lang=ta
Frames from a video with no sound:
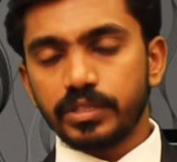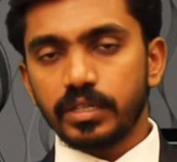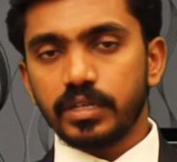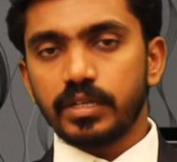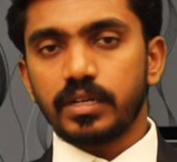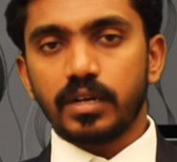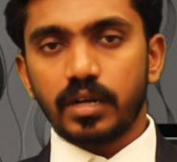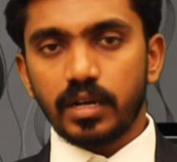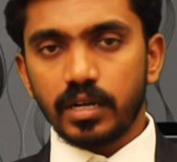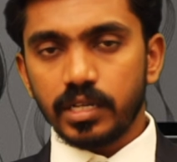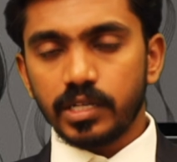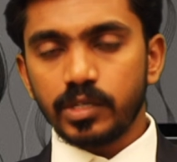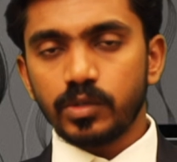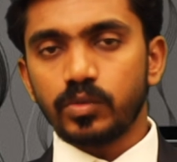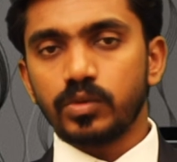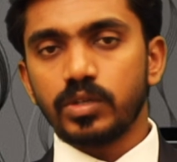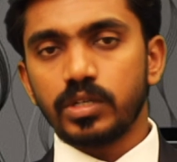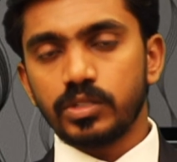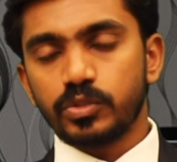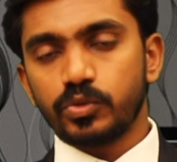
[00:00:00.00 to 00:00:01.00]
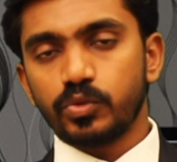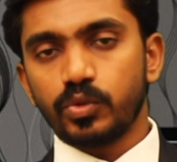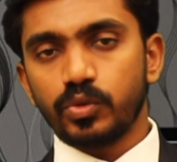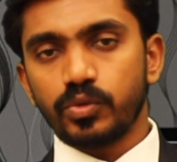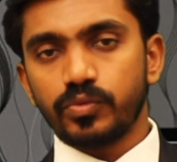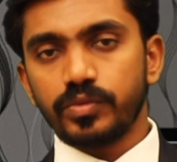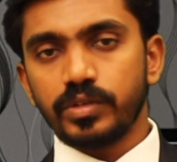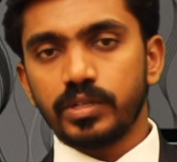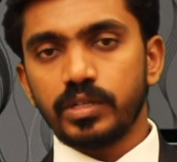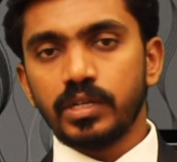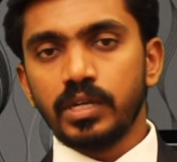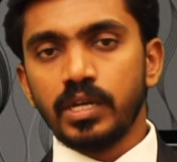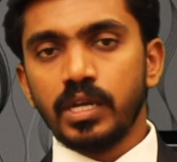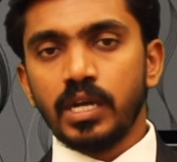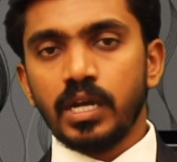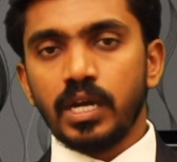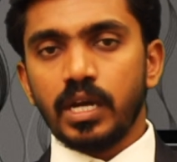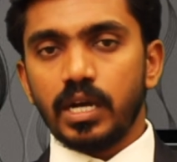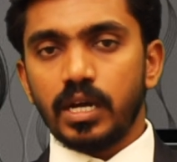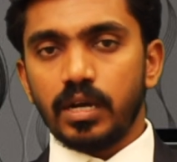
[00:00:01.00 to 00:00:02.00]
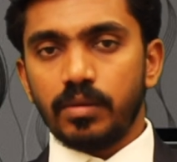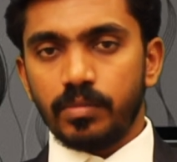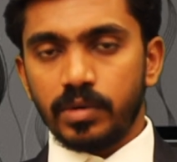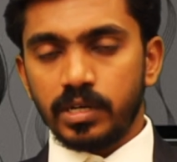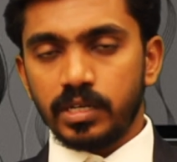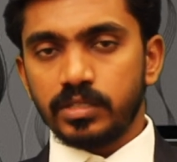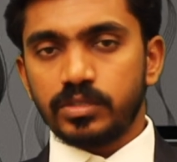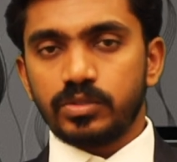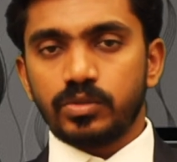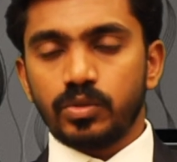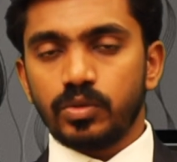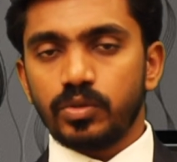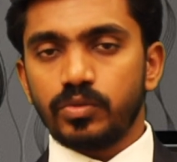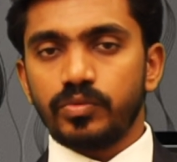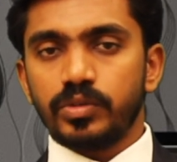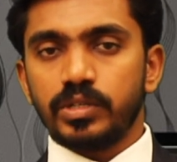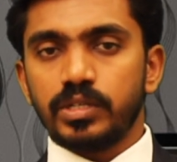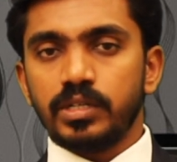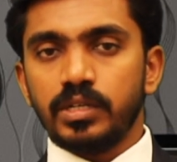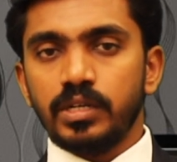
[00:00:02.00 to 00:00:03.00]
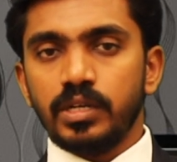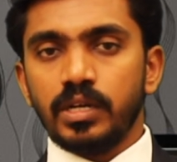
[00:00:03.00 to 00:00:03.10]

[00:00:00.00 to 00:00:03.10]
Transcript: தற்காலிக உடல் சோர்வு மனசோர்வு